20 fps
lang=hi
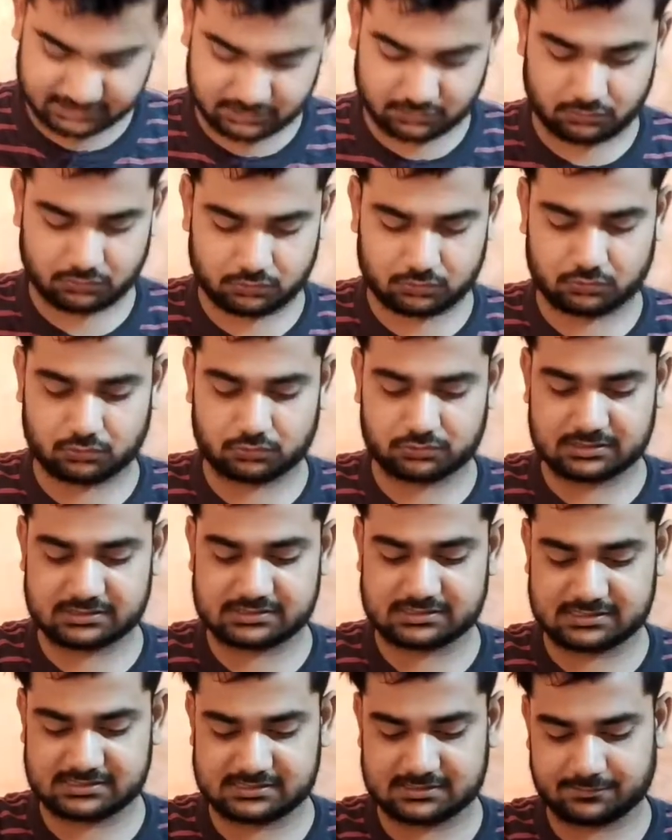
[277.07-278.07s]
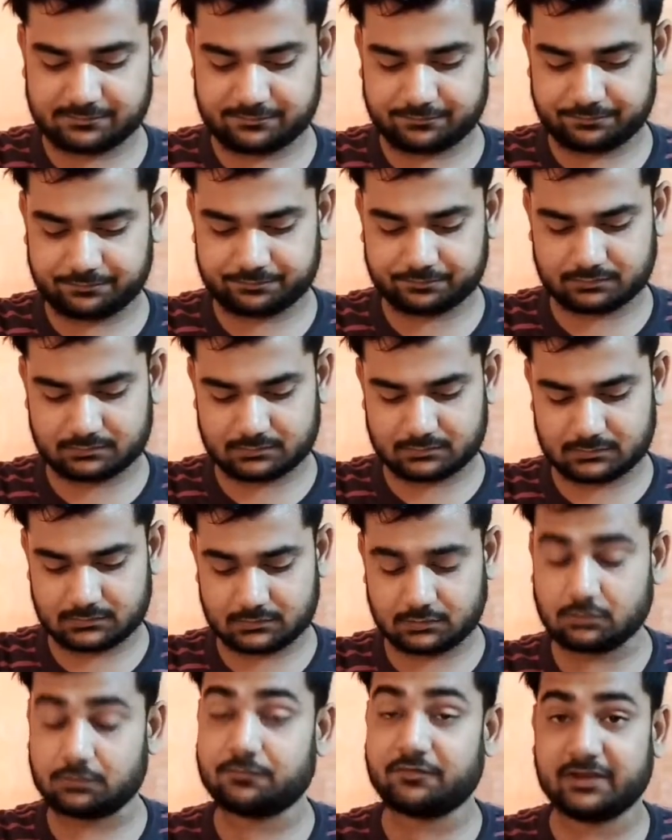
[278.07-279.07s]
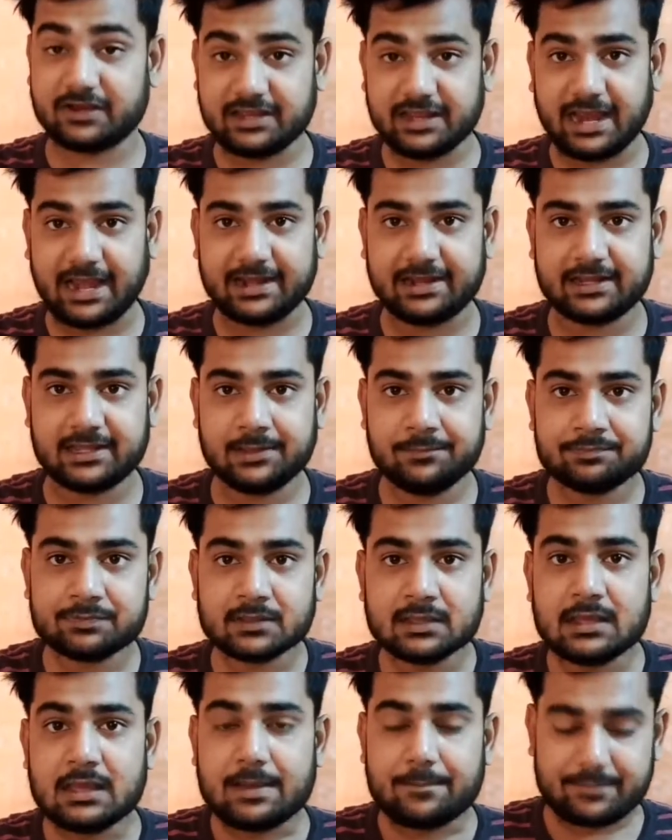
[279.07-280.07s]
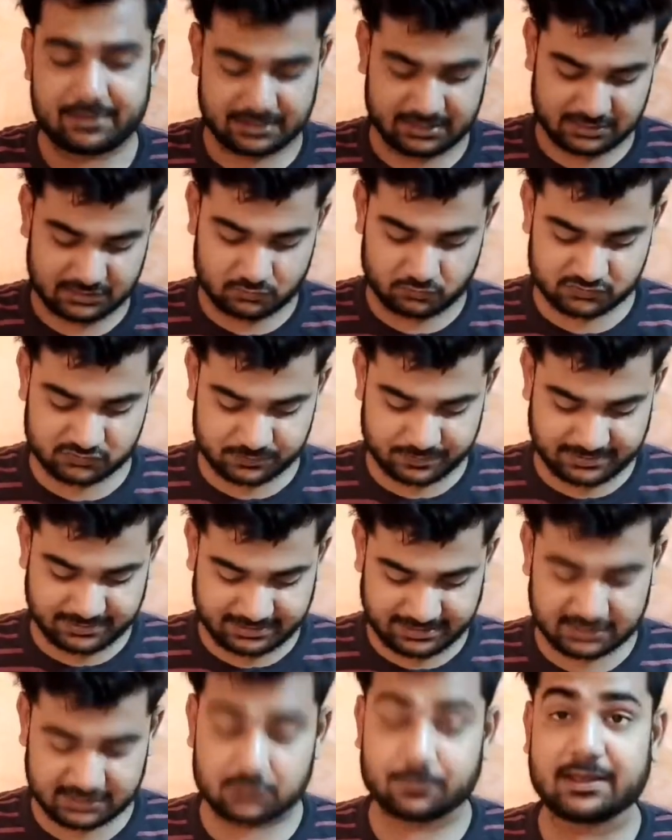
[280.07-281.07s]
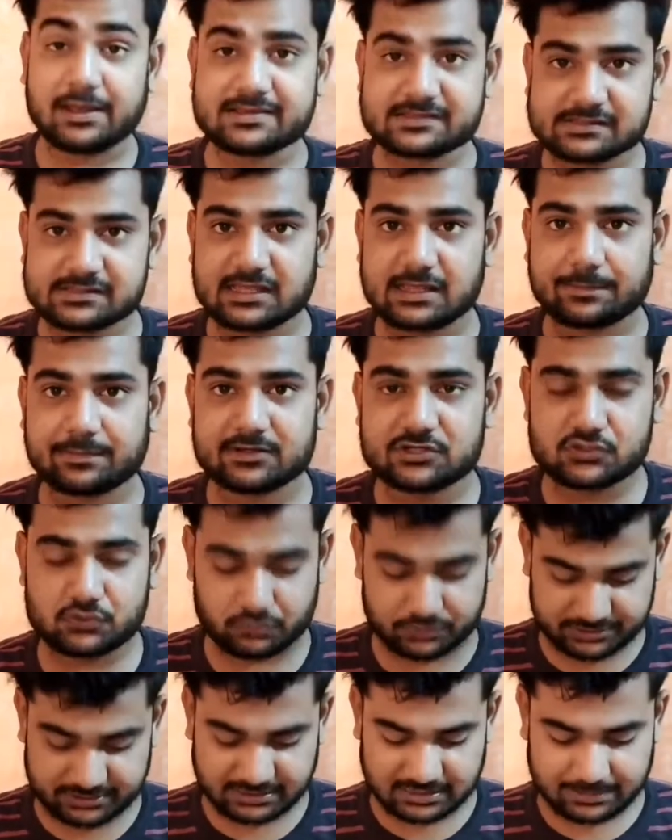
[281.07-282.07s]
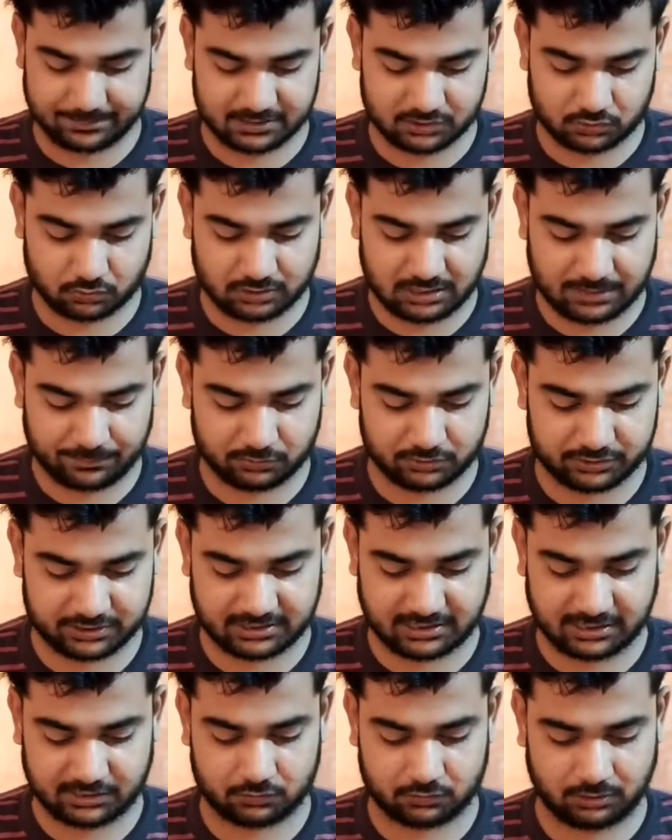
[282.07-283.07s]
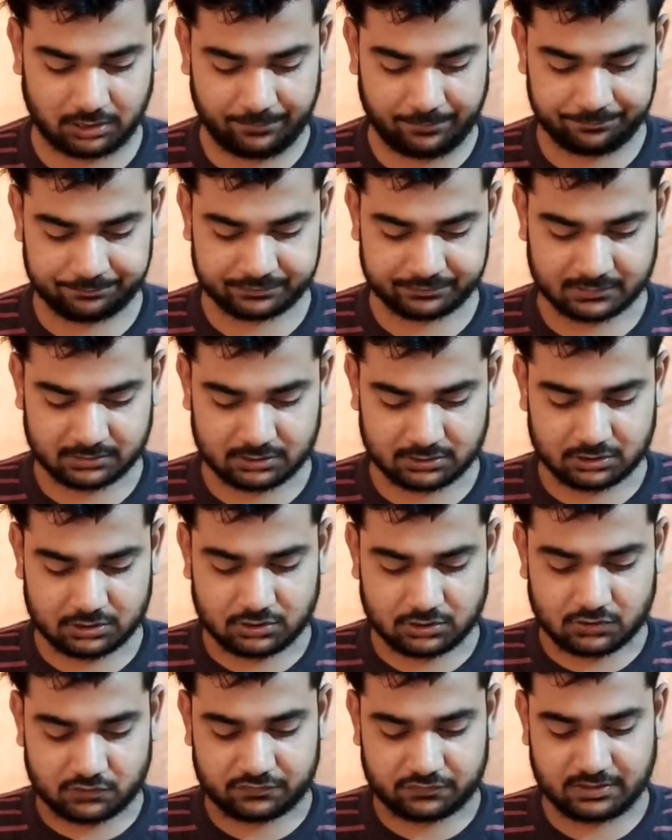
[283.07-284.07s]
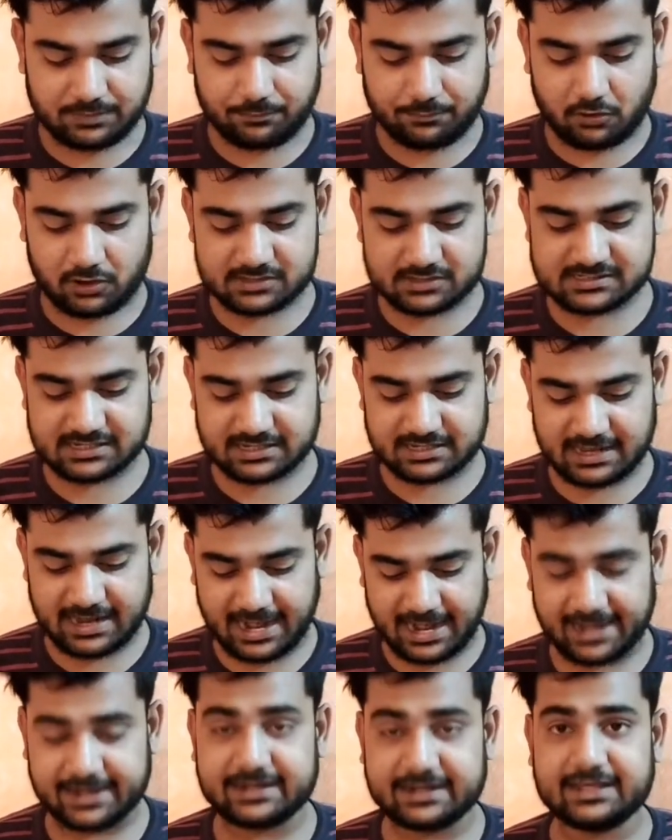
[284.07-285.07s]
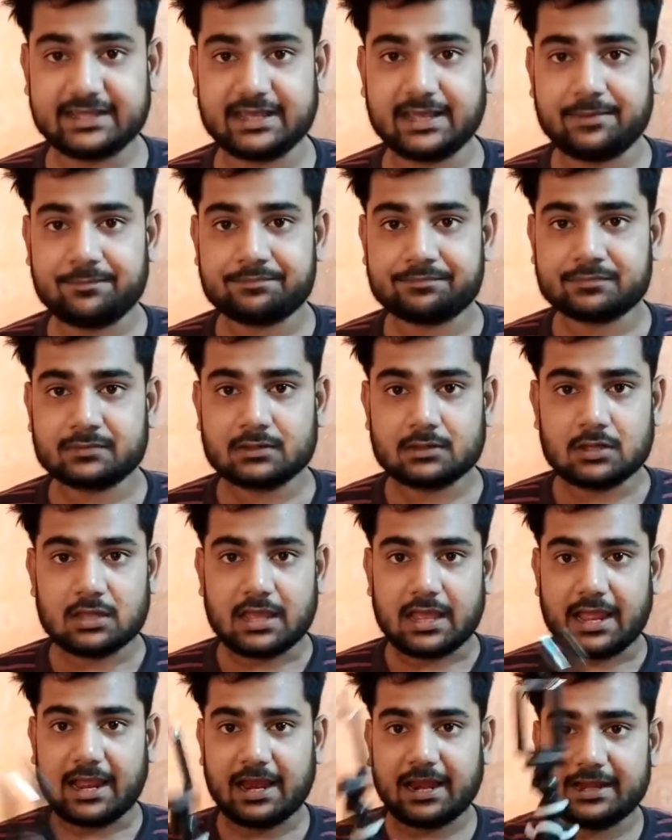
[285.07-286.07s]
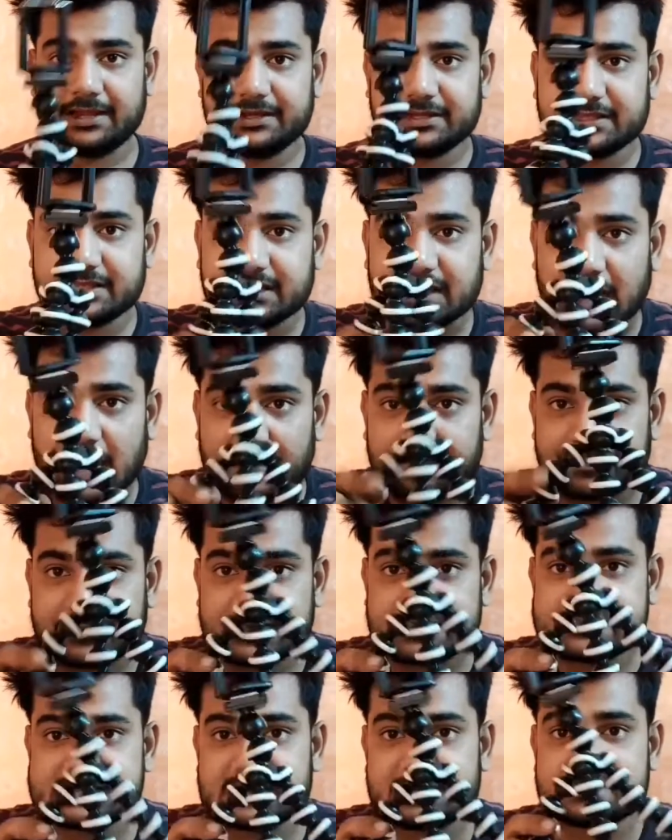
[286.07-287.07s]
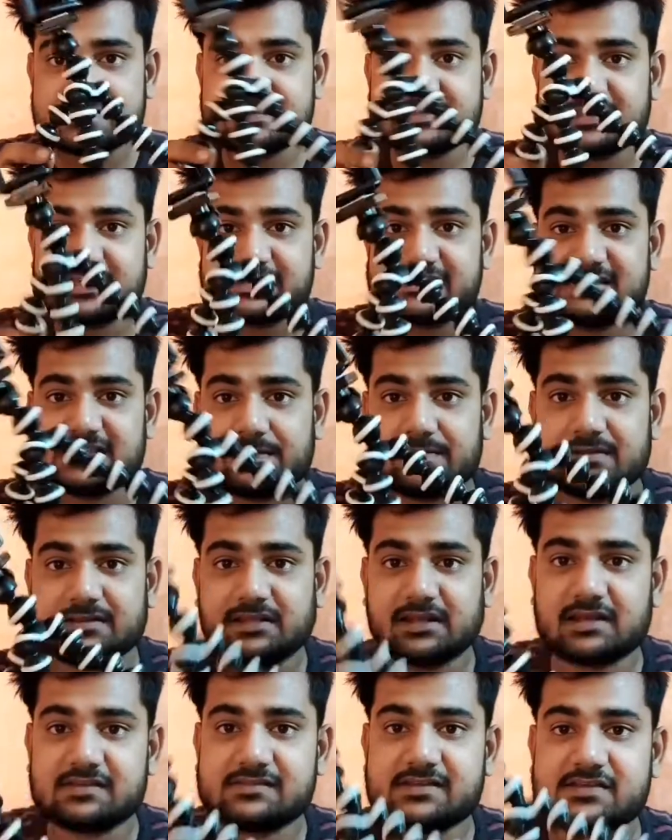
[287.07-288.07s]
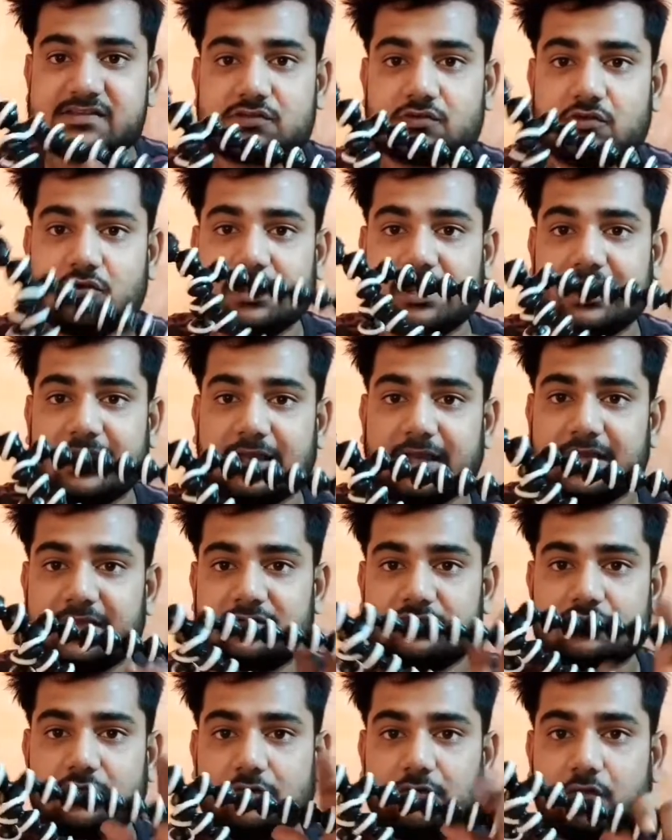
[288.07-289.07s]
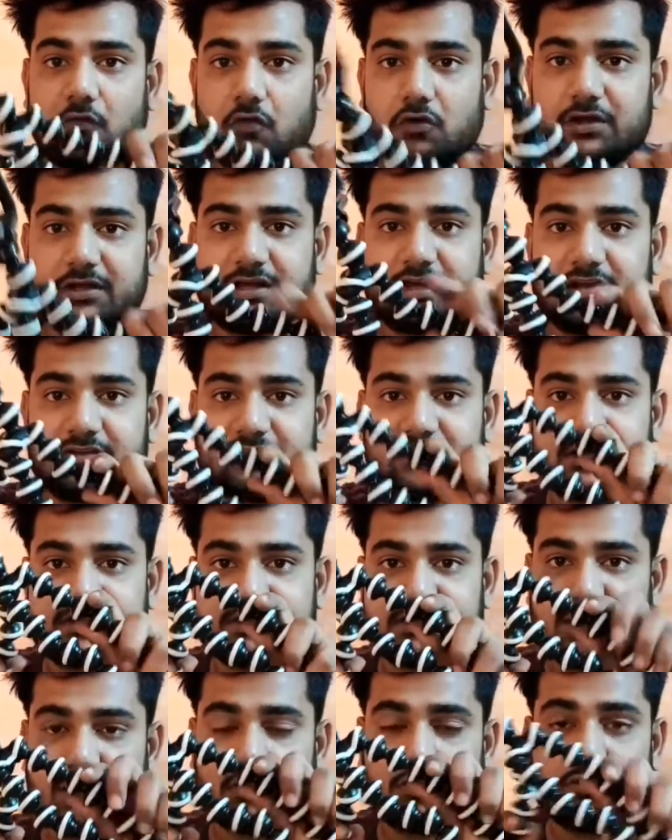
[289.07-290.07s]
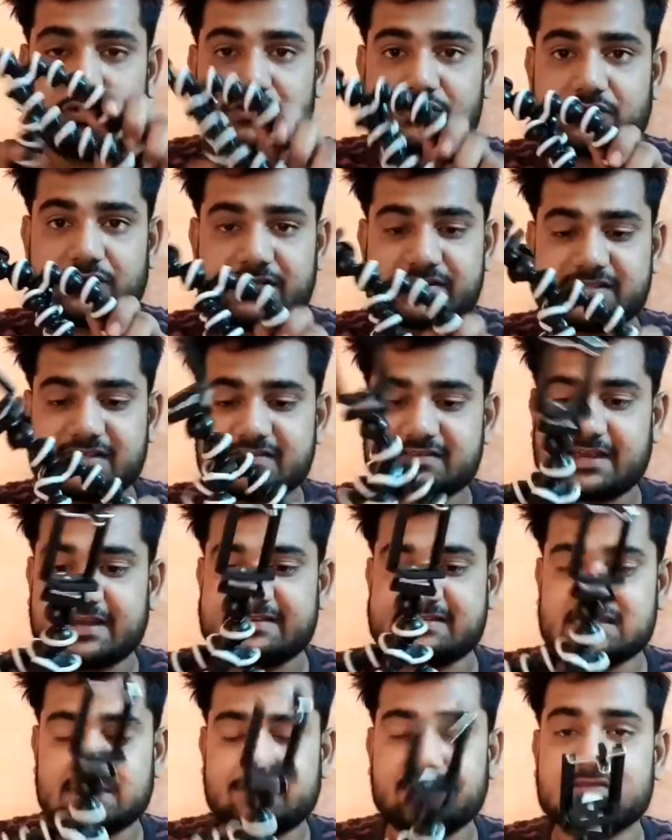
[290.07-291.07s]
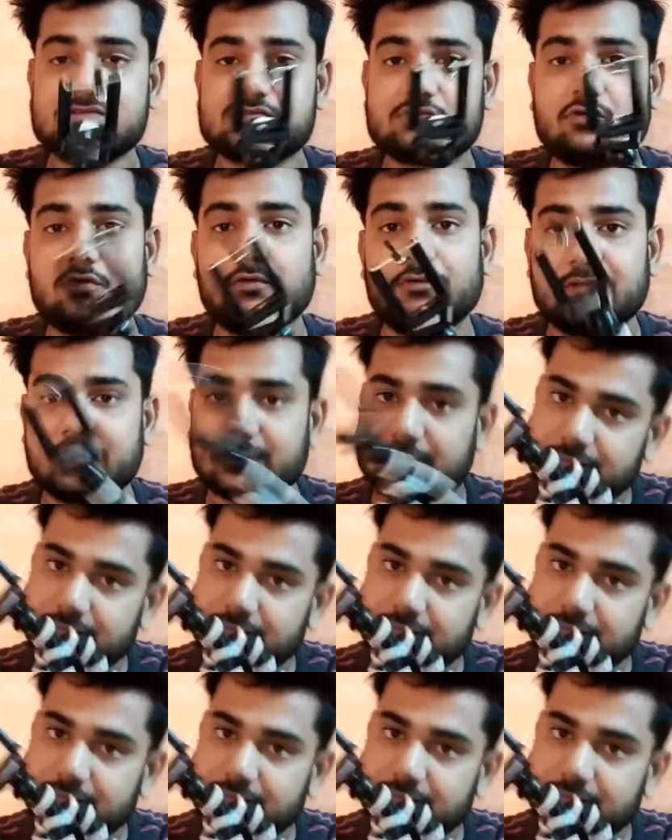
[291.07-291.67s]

सकते हो तो दिस इज़ वेरी हैंडी मैंने यूज़ भी करा है तो मैं इसके साथ आपका शूट करके मैं थोड़ा आपको दिखा दूंगा तो ये बहुत ज़्यादा हैंडी है एंड आप किसी किसी भी तरह से इसको लाइक इसको फोल्ड कर सकते हो इसको किसी साइड से भी इसको